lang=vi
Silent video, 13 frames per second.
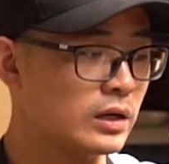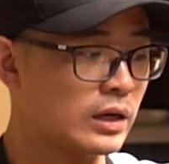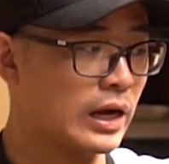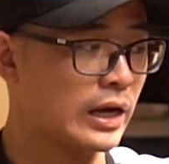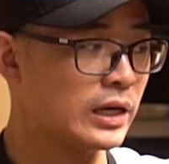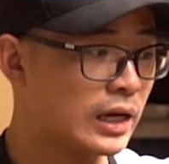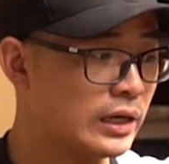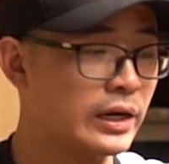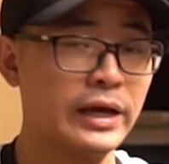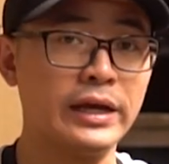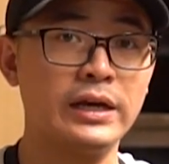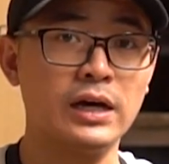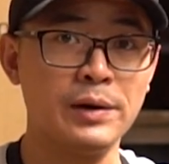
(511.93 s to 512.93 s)
cái cần
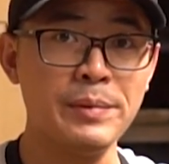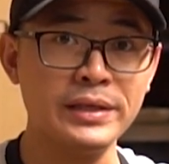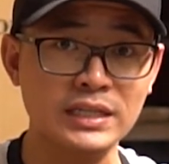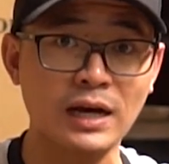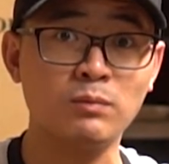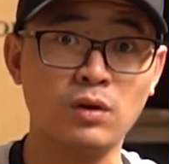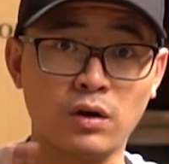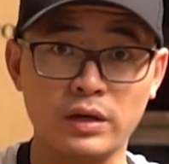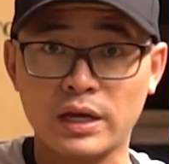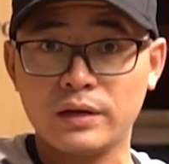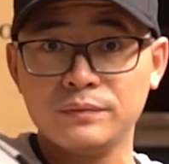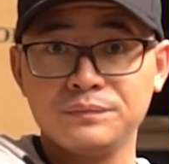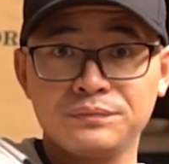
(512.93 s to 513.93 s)
này ở bên trong nó
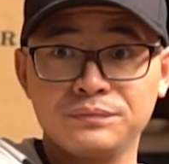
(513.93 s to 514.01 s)
nhá